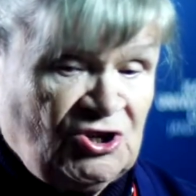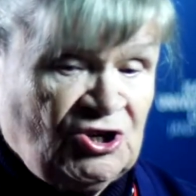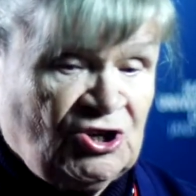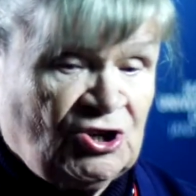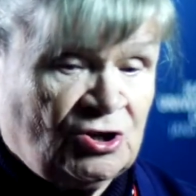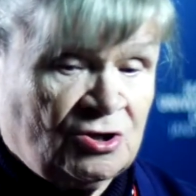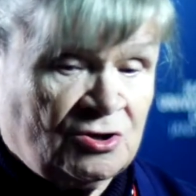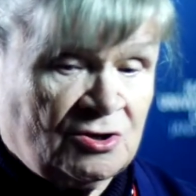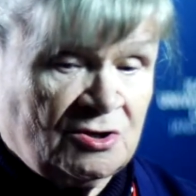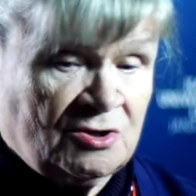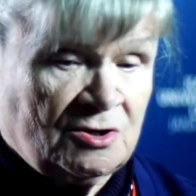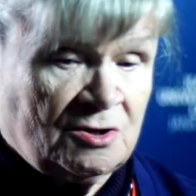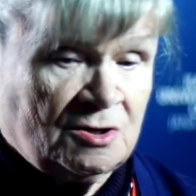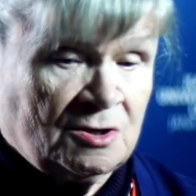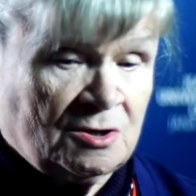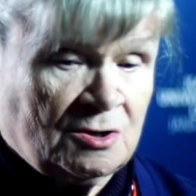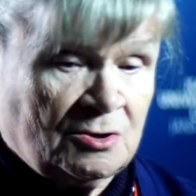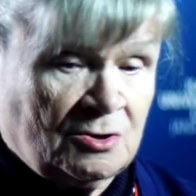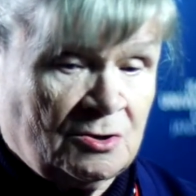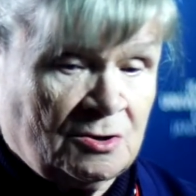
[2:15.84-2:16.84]
ich
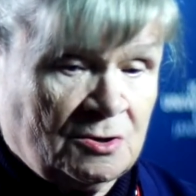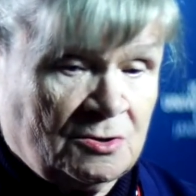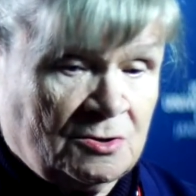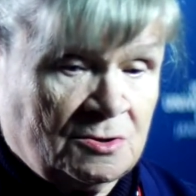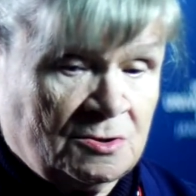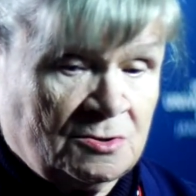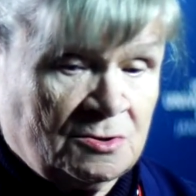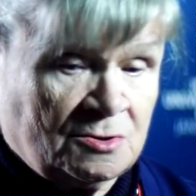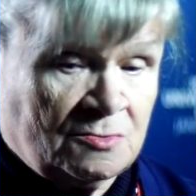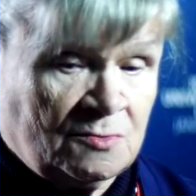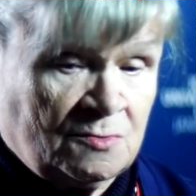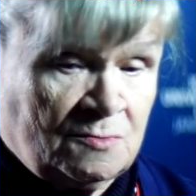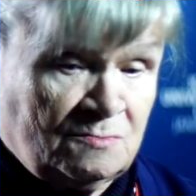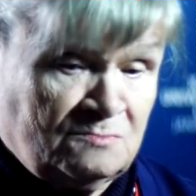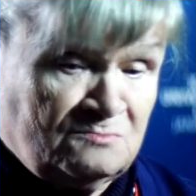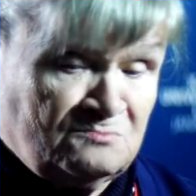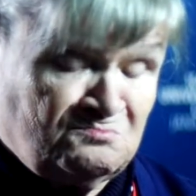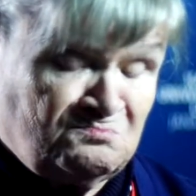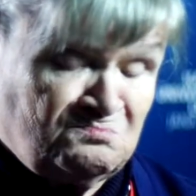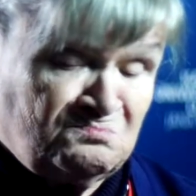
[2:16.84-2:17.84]
y,
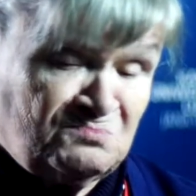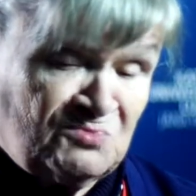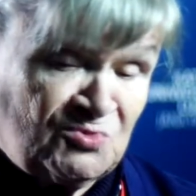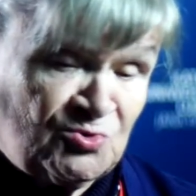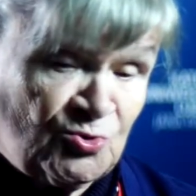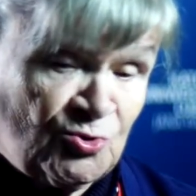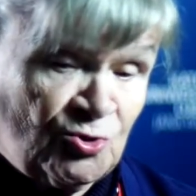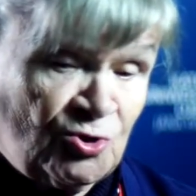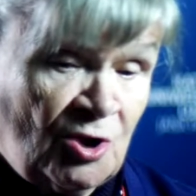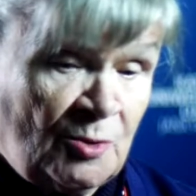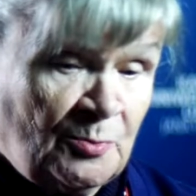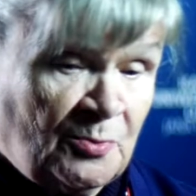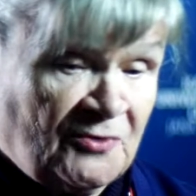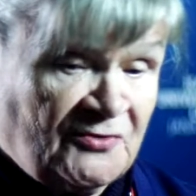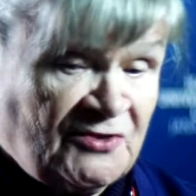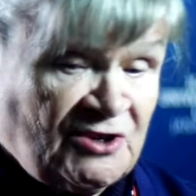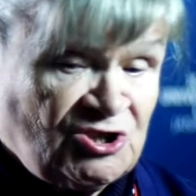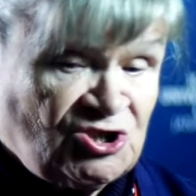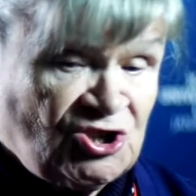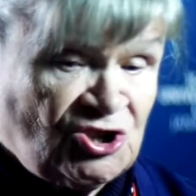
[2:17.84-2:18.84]
trudno
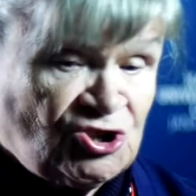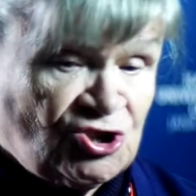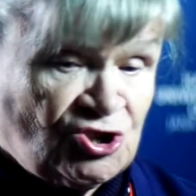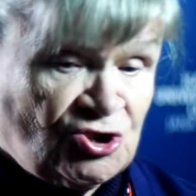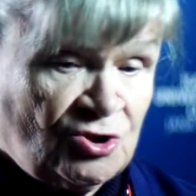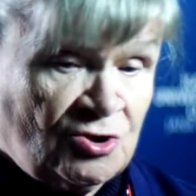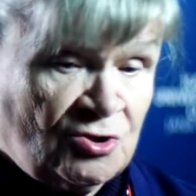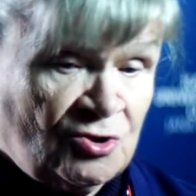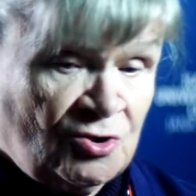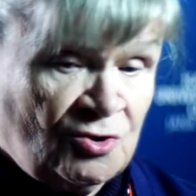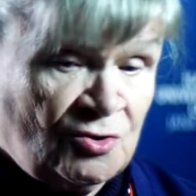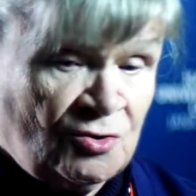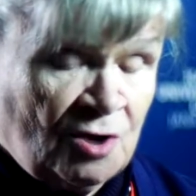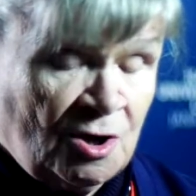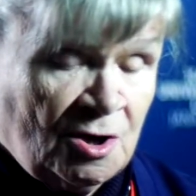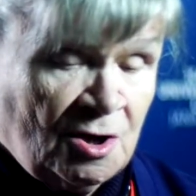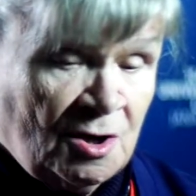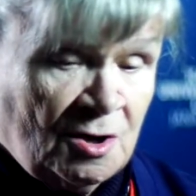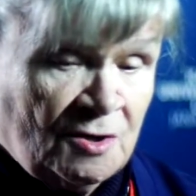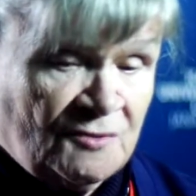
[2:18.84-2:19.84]
powiedzieć,
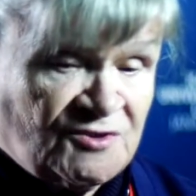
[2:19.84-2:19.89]
y,